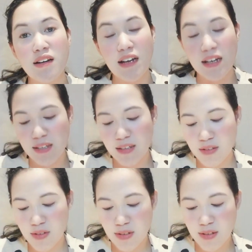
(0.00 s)
ang
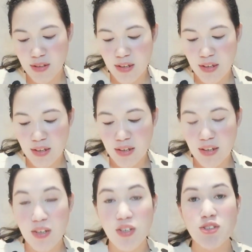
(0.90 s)
aking
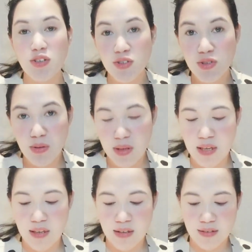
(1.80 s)
surgery,
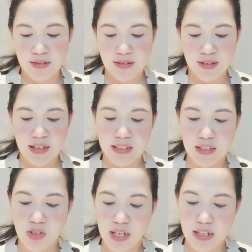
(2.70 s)

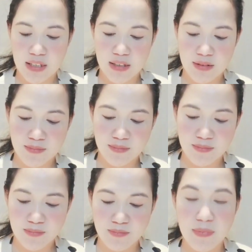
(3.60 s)
Ate Jackie,
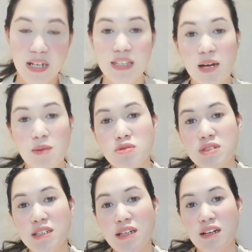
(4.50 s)

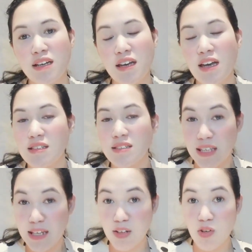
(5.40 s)
pagkatapos ng
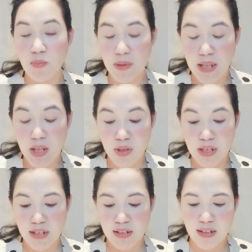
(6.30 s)
second opinion
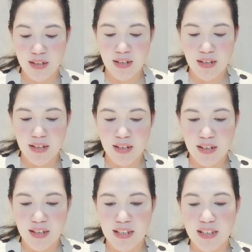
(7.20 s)

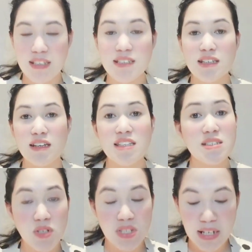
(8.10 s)
ng isang
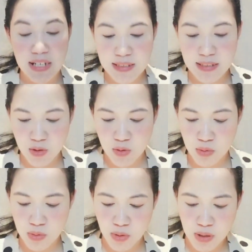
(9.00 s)
espesyalistang
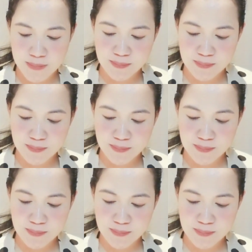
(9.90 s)
doktor.